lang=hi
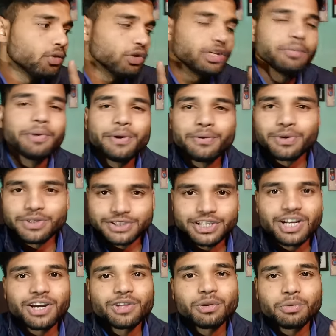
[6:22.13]
तो ये वीडियो
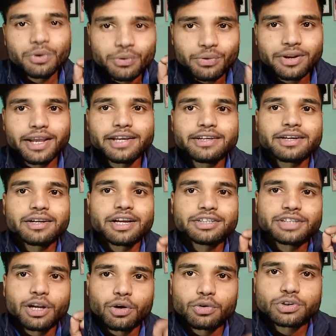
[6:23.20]
अच्छी लगी तो वीडियो को लाइक
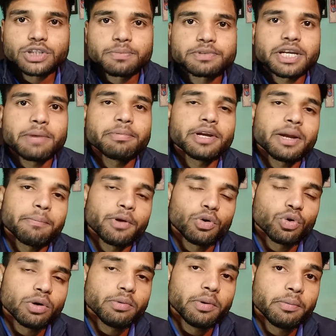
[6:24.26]
करना चैनल को सब्सक्राइब करना
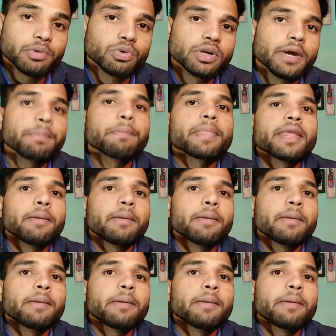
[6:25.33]
बिल्कुल भी मत